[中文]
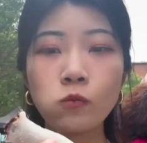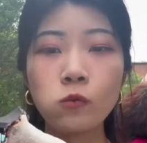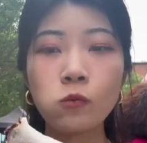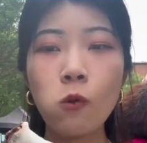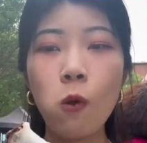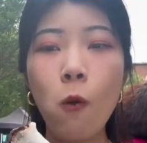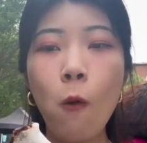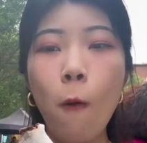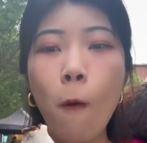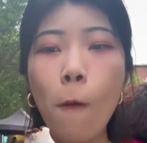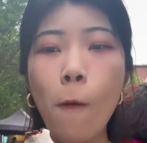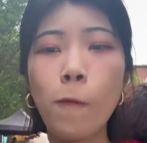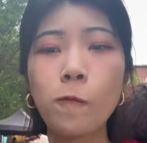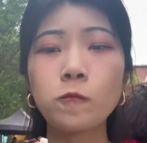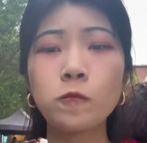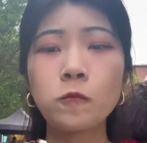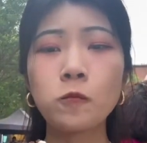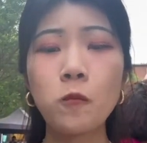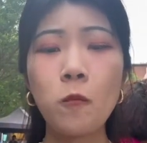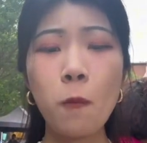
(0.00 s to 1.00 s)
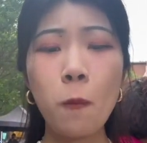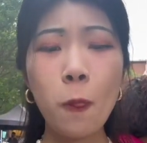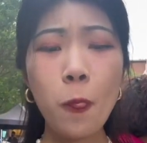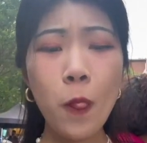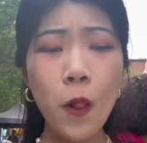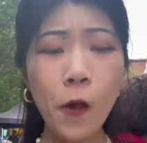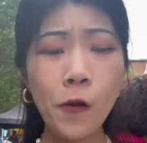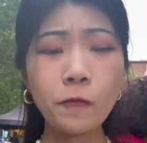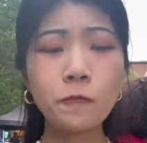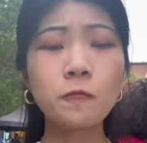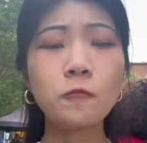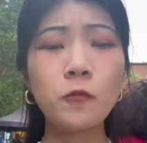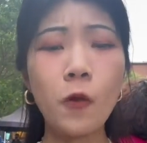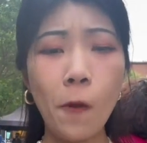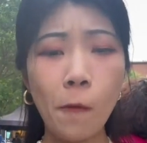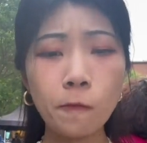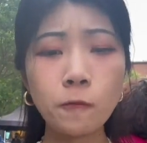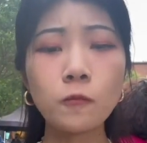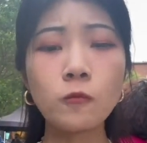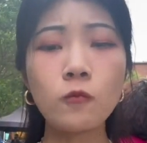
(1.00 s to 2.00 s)
哦，嗯，
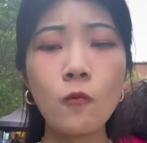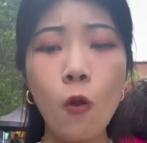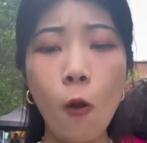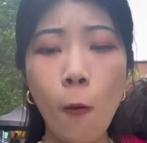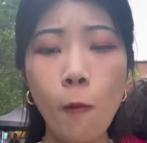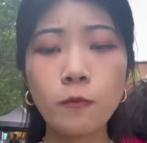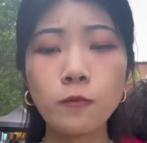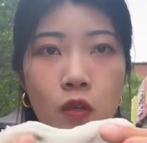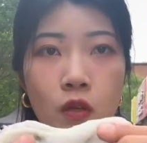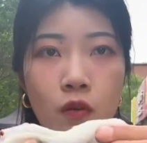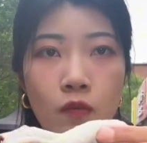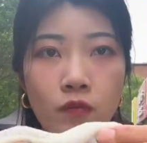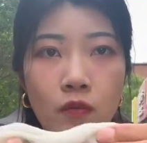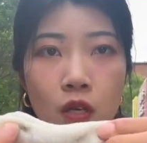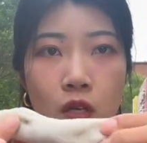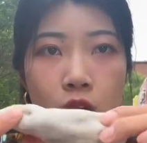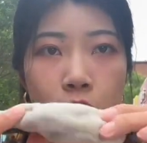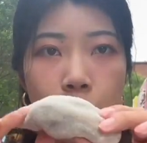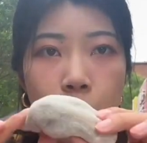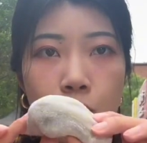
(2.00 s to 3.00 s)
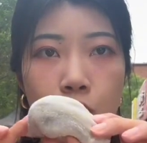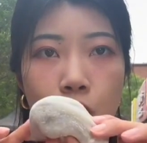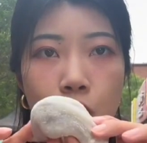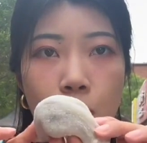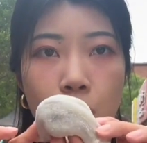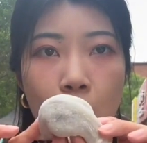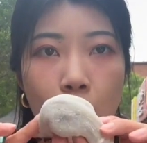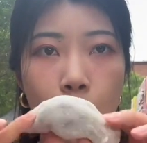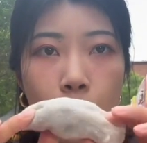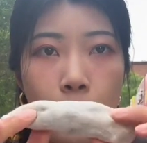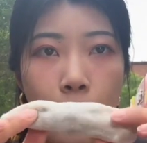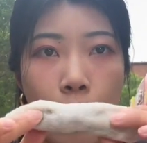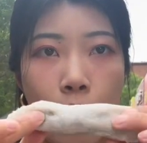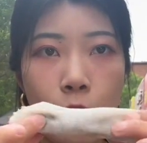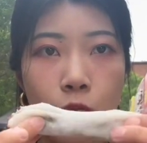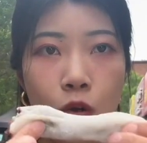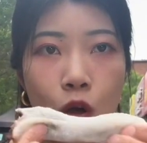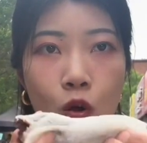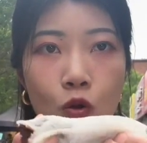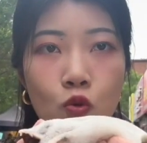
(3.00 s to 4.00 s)
它这个皮儿比较薄
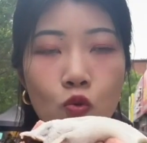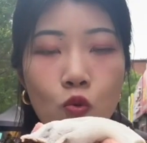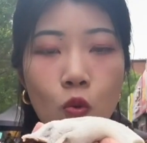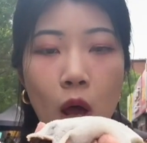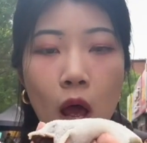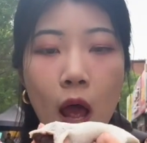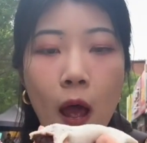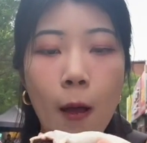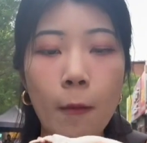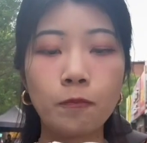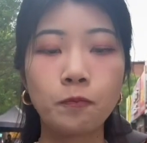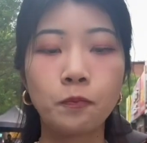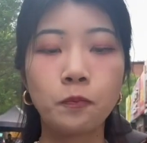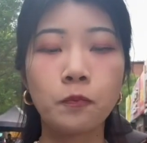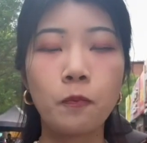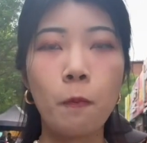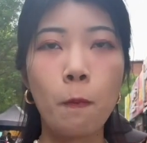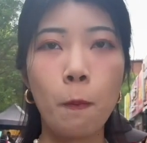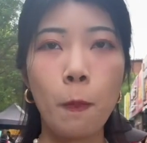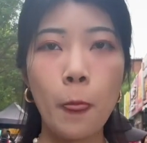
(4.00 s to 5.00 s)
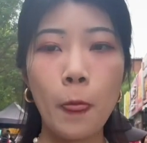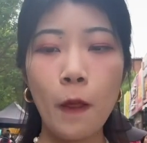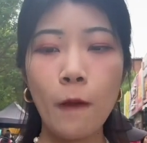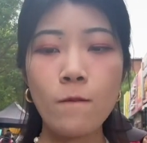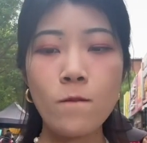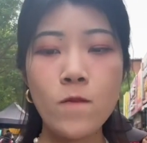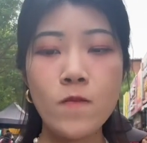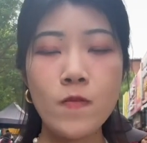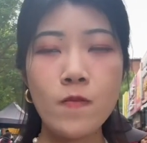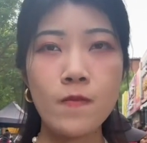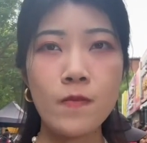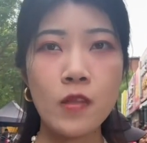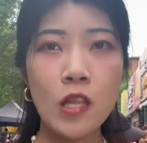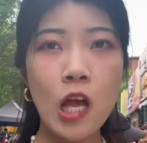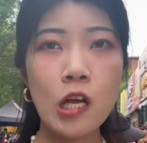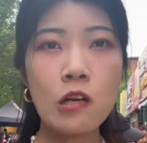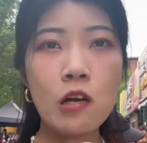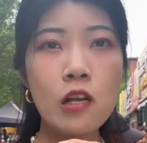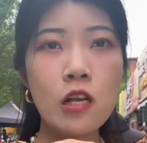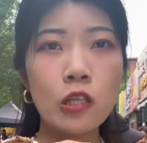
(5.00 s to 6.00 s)
比较软，嗯，
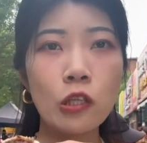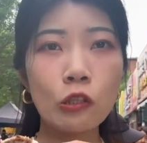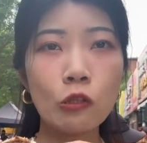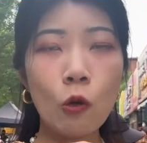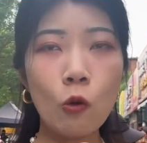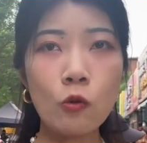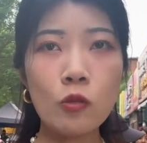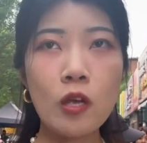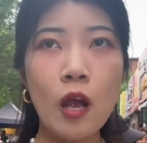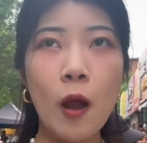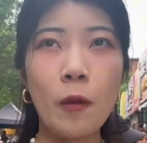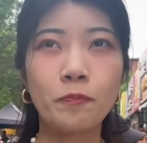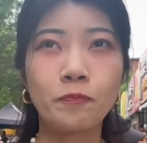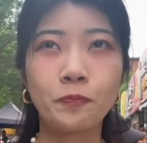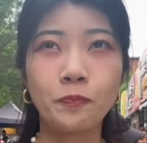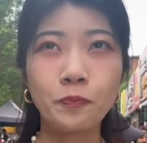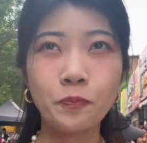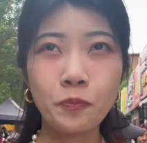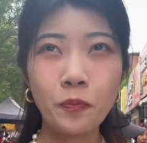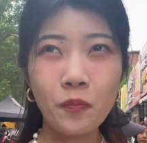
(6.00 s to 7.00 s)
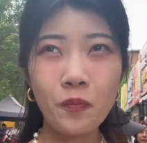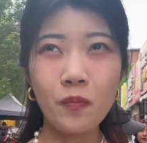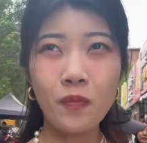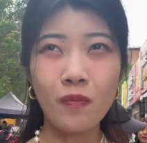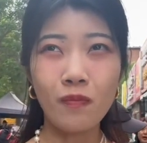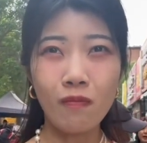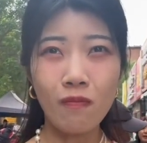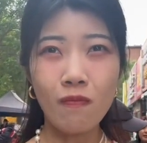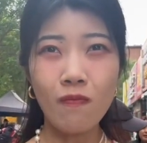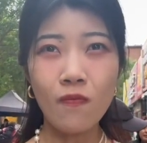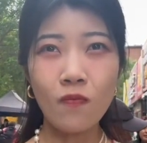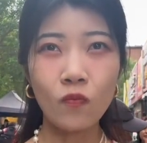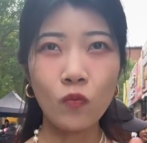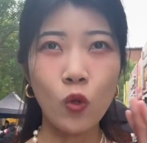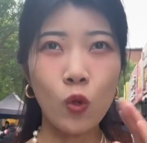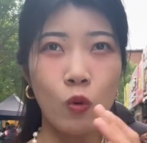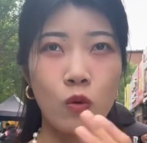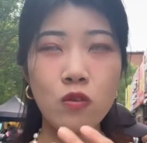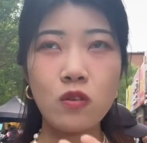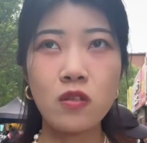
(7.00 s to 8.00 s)
带颗粒的豆馅儿，
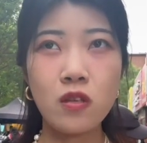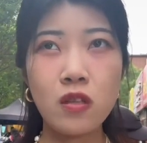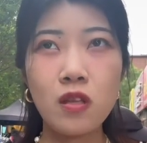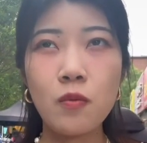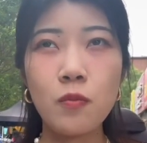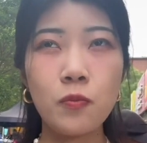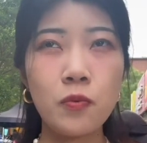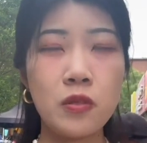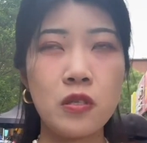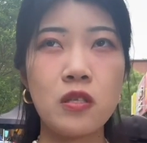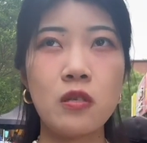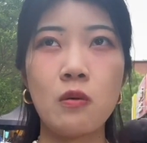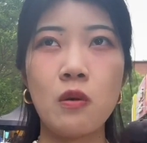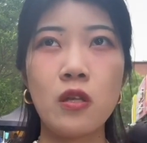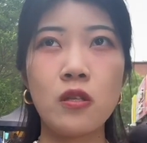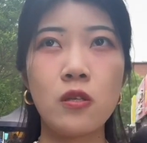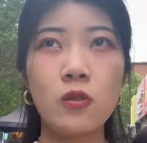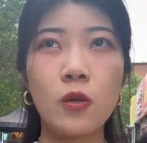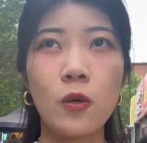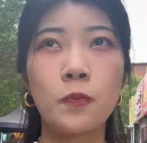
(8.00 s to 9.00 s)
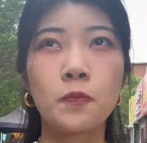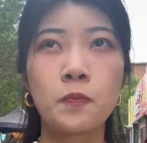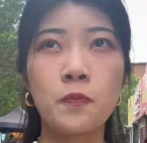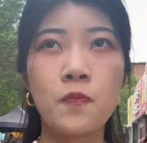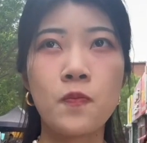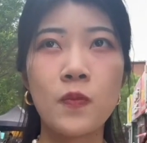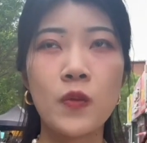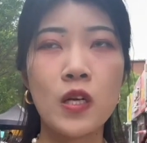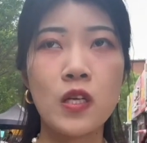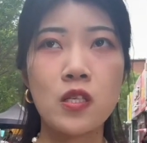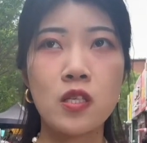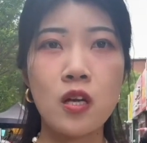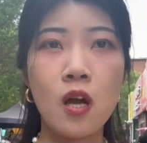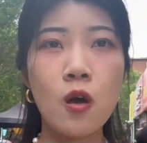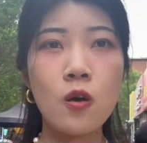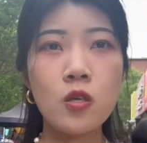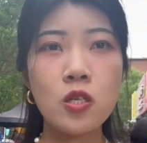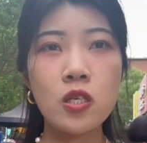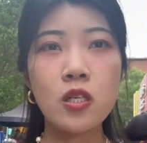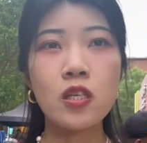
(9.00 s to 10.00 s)
我是真的不喜欢那种。
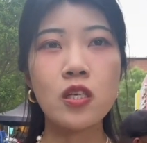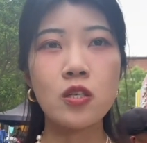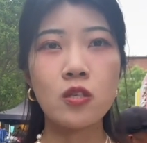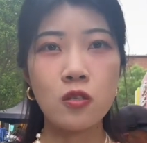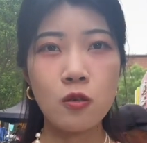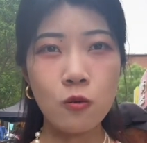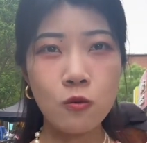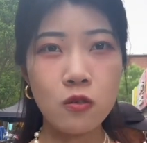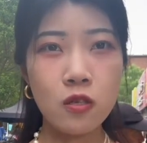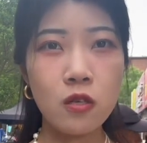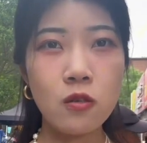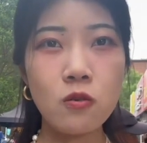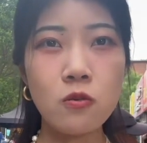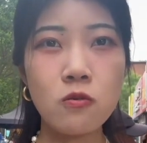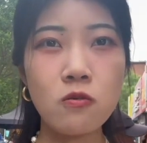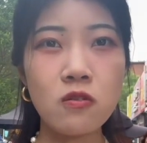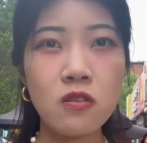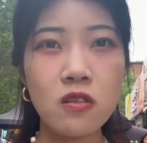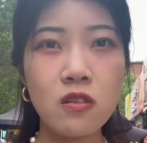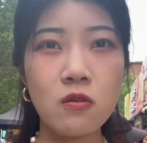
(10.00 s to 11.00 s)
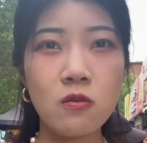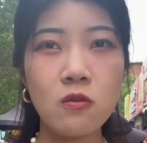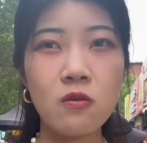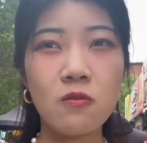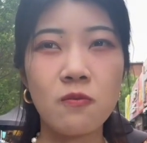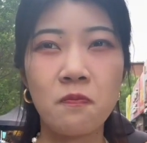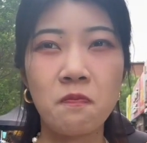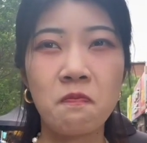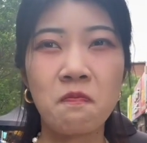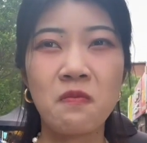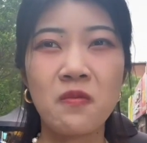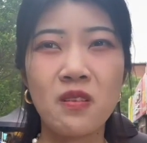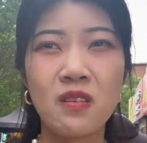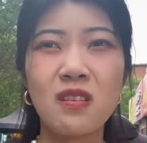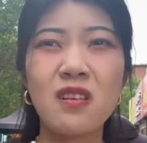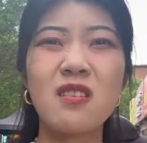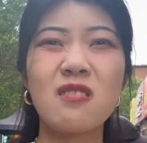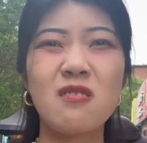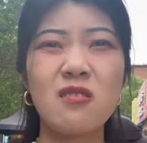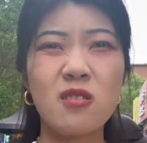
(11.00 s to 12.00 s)
超市里抽真空的那种，
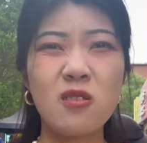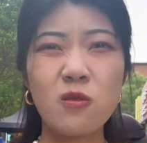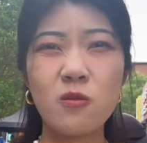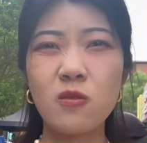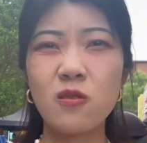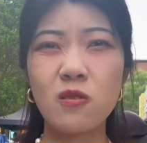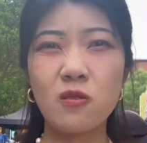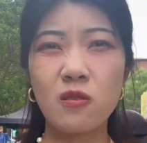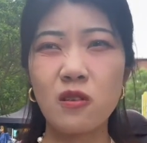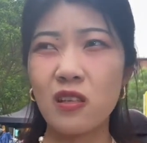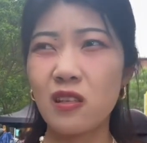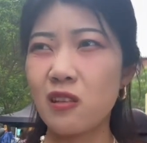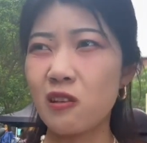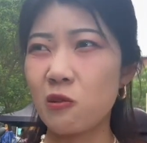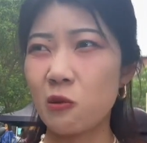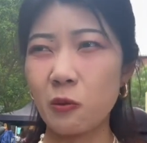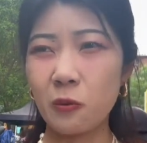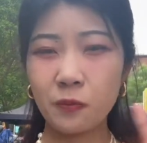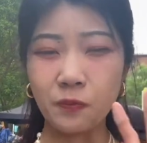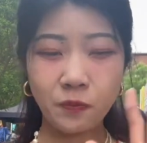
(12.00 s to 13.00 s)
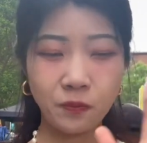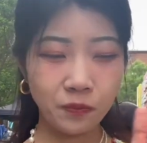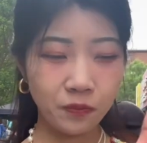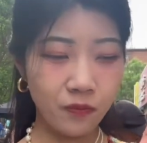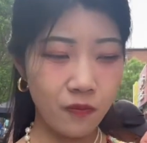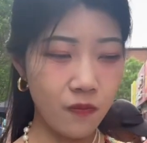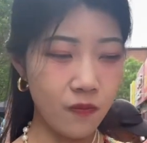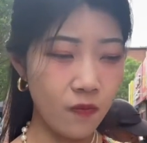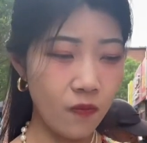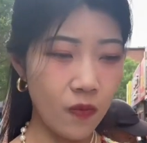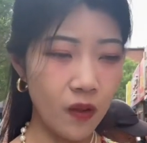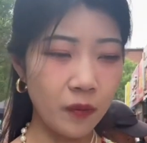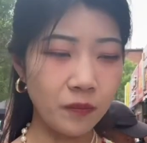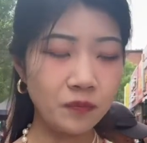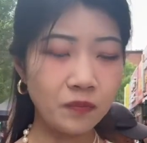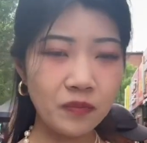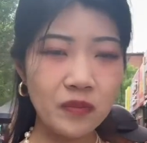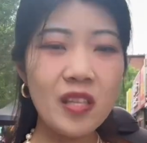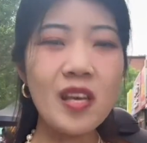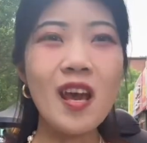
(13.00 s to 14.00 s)
艮啾啾的那种
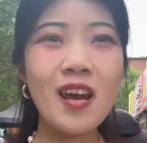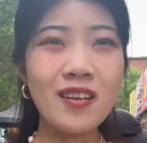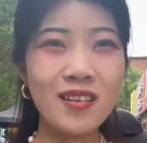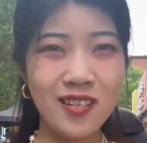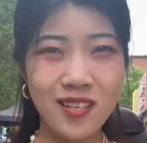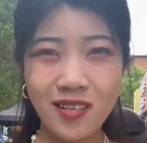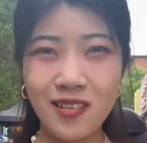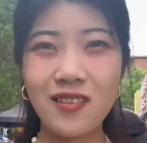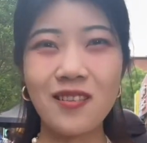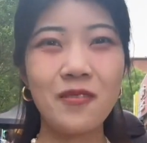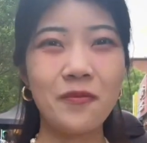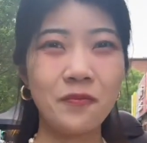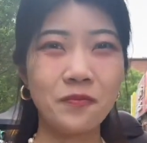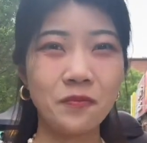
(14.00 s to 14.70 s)
面食，